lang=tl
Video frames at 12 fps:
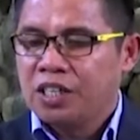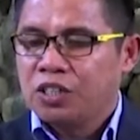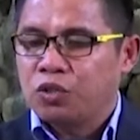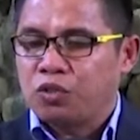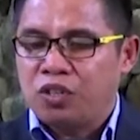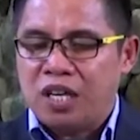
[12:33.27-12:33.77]
So
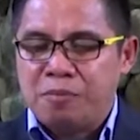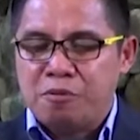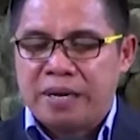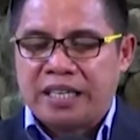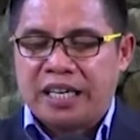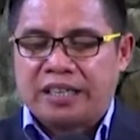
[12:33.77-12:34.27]
kung imo
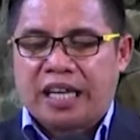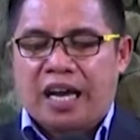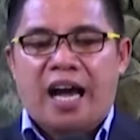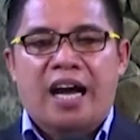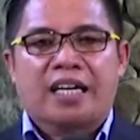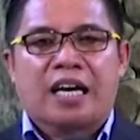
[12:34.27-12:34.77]
makita
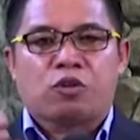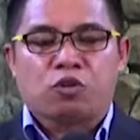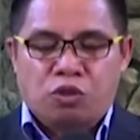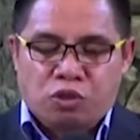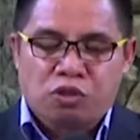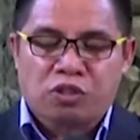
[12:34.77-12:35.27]
ang
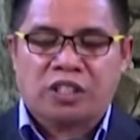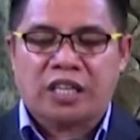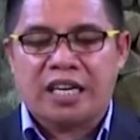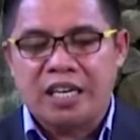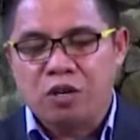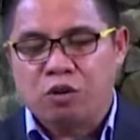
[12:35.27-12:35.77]
kakusgon sa
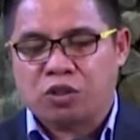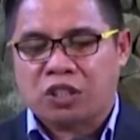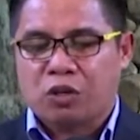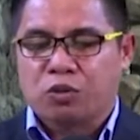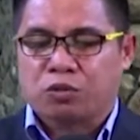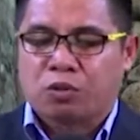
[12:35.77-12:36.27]
lihok sa
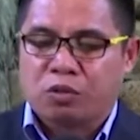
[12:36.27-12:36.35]
utok,